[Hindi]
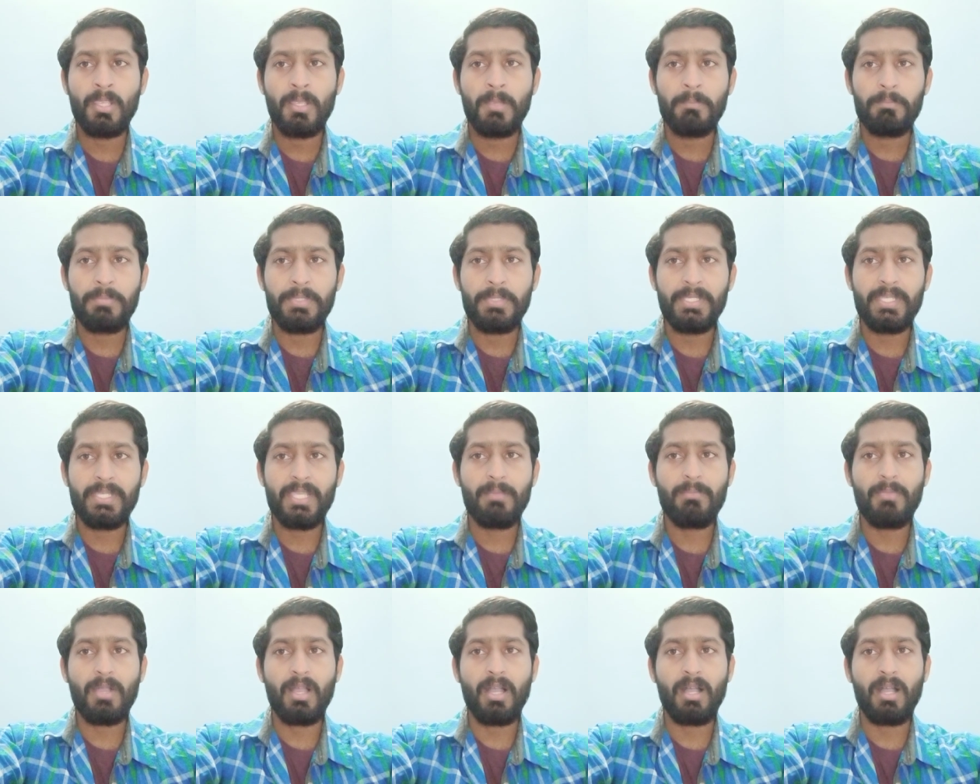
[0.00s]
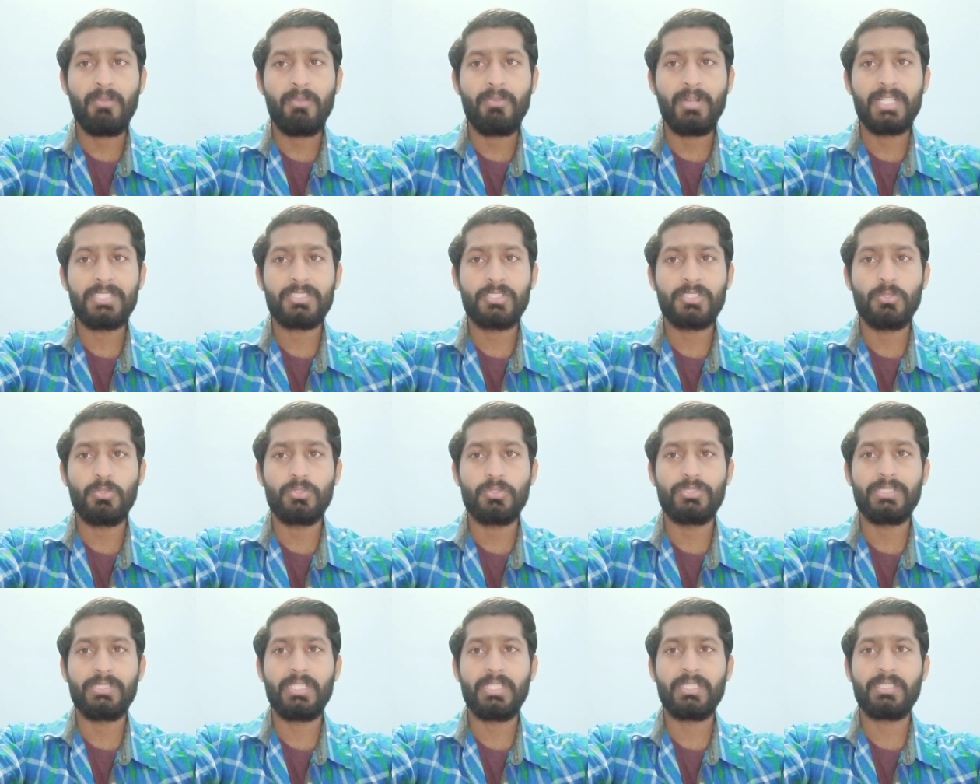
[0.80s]
पीएम आवास
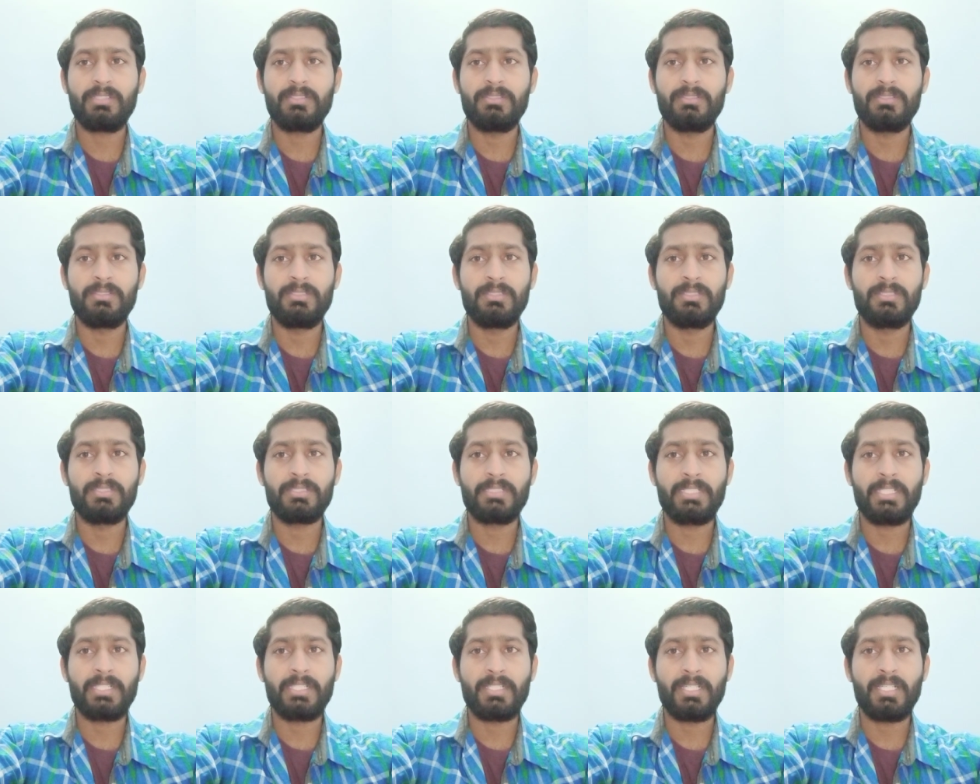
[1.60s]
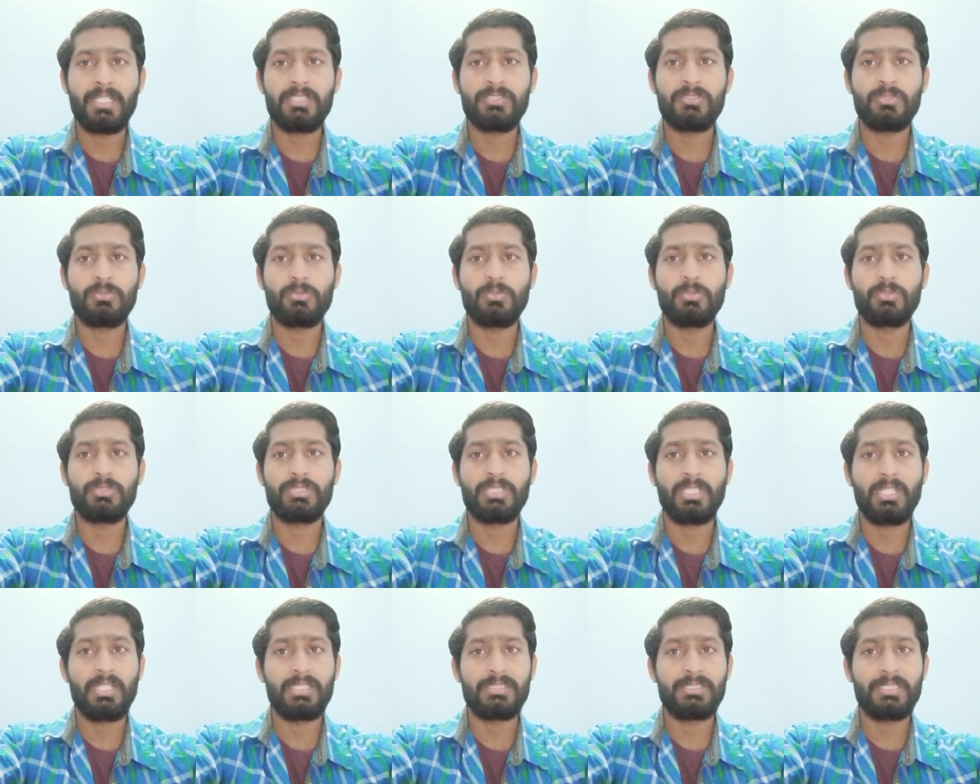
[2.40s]
योजना के खर्च को
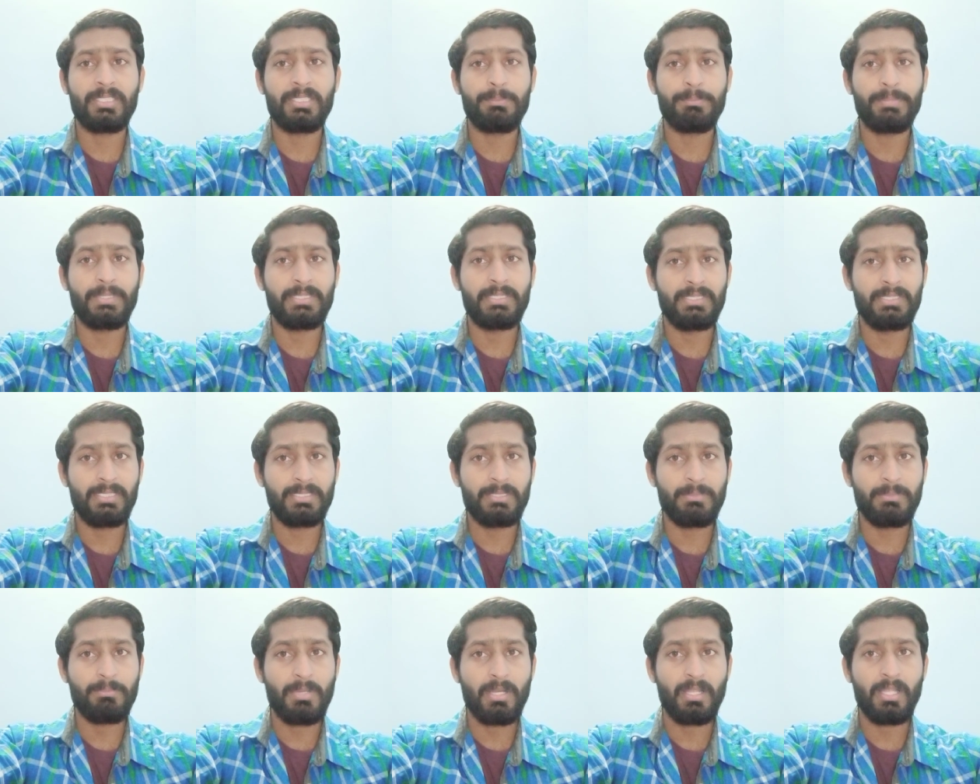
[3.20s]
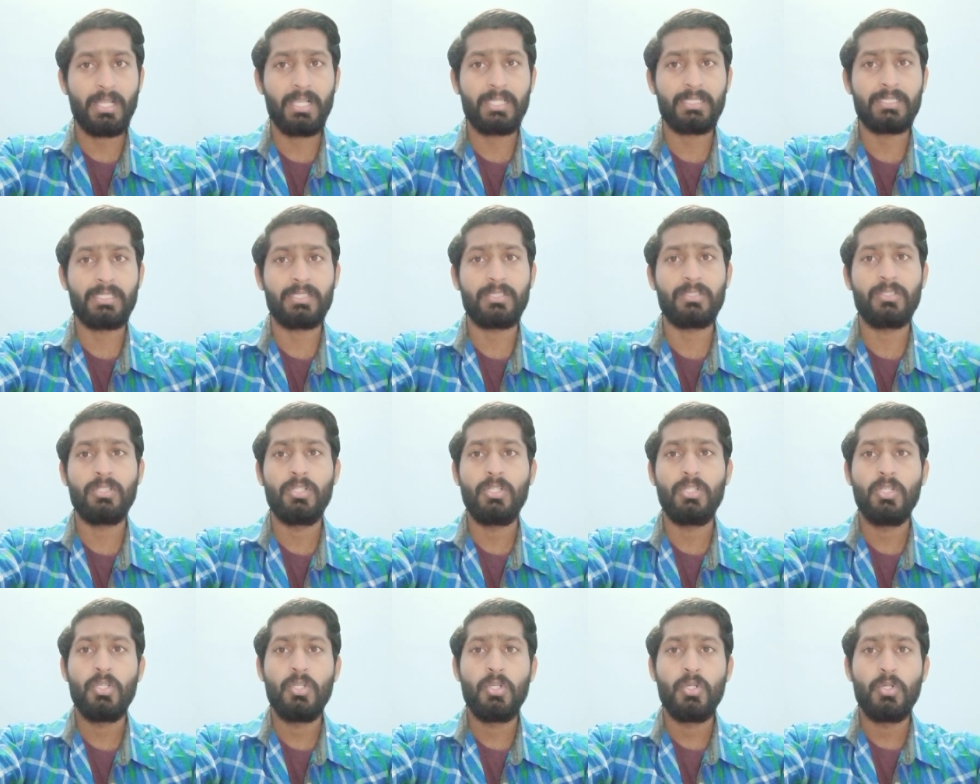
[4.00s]
छाछठ प्रतिशत से
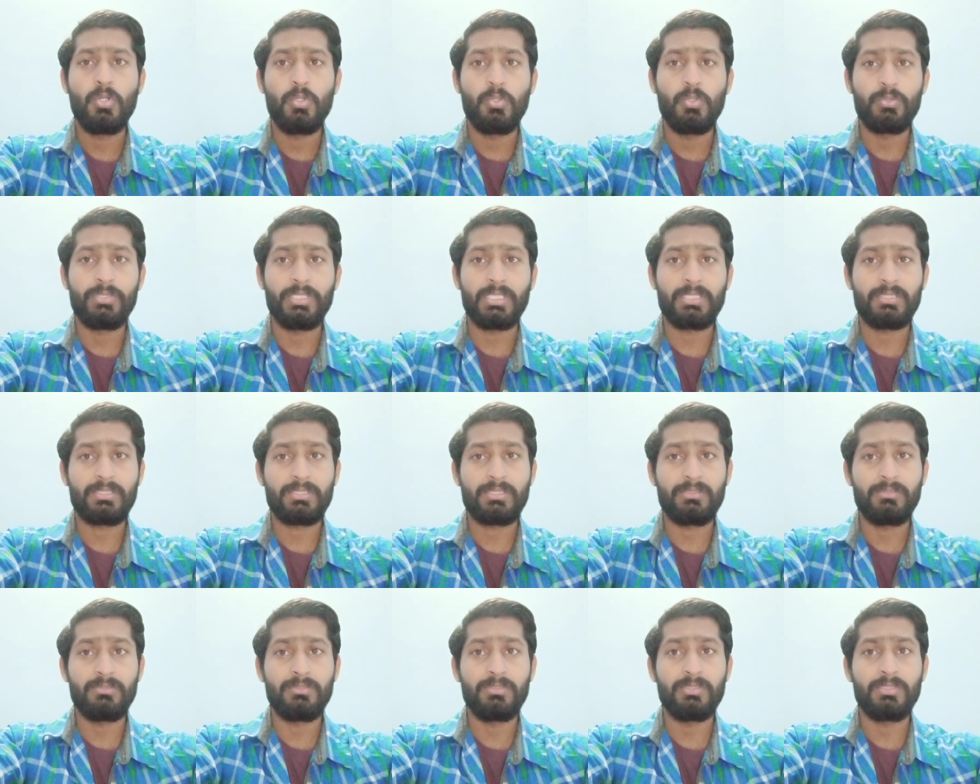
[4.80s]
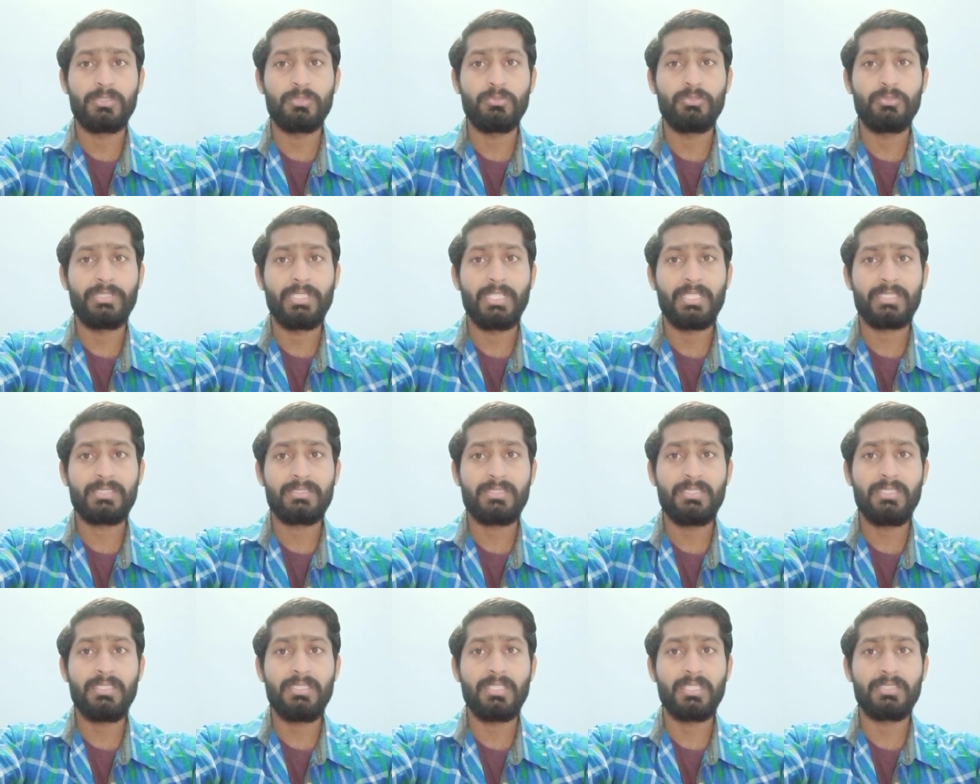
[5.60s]
बढ़ाकर
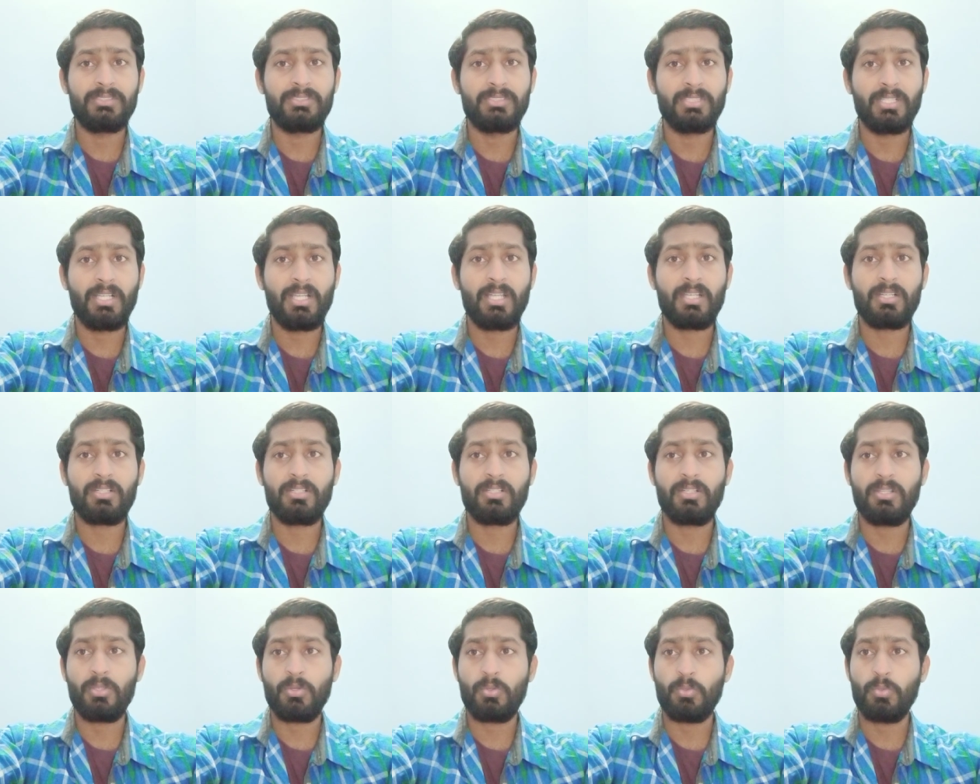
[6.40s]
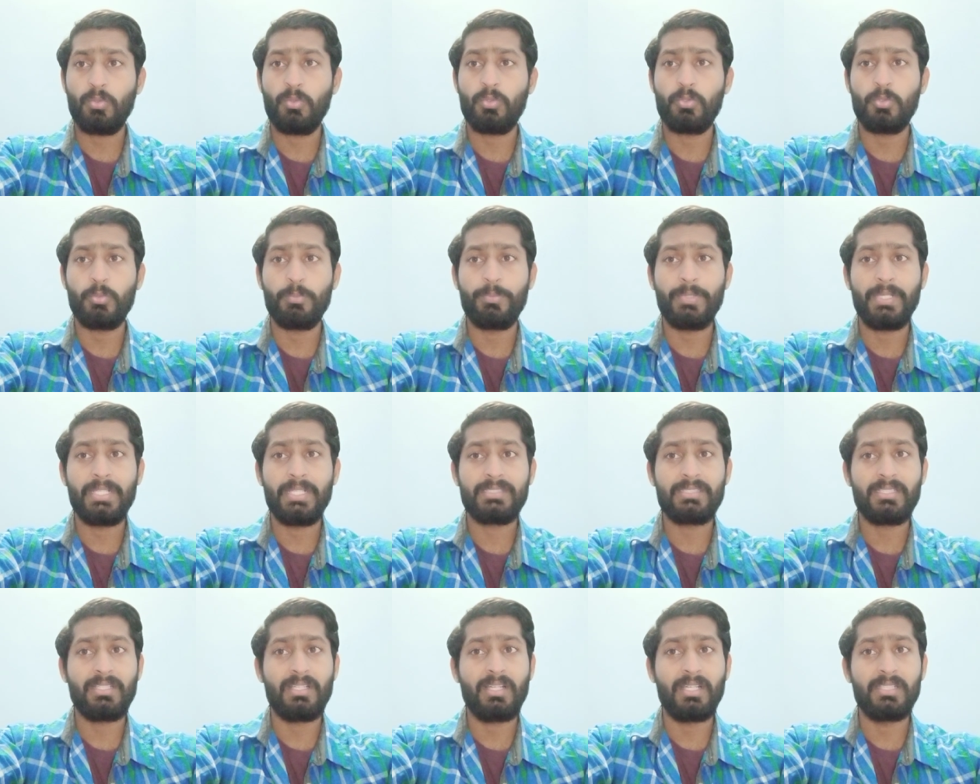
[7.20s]
उन्यासी हज़ार करोड़ रुपए
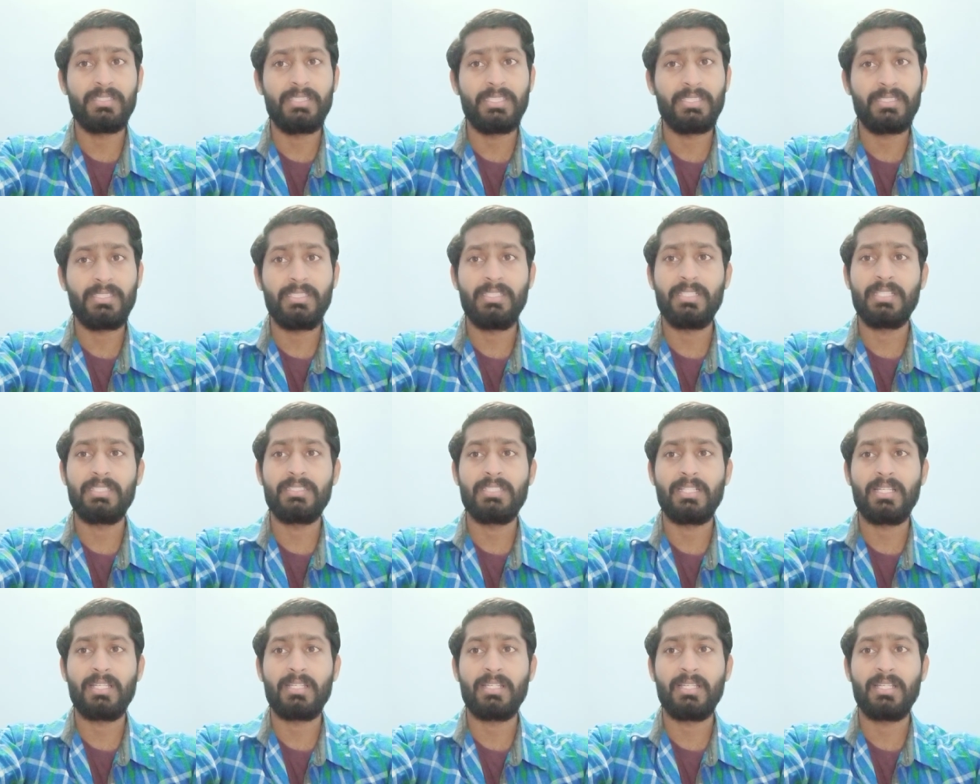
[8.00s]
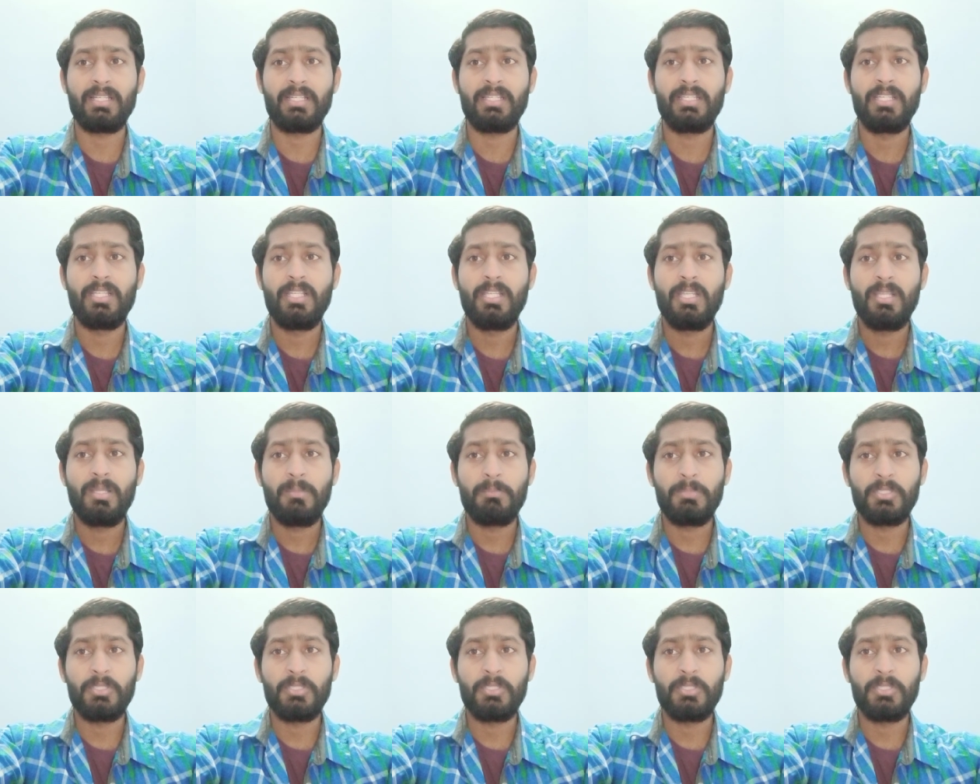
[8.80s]
से अधिक किया जा रहा है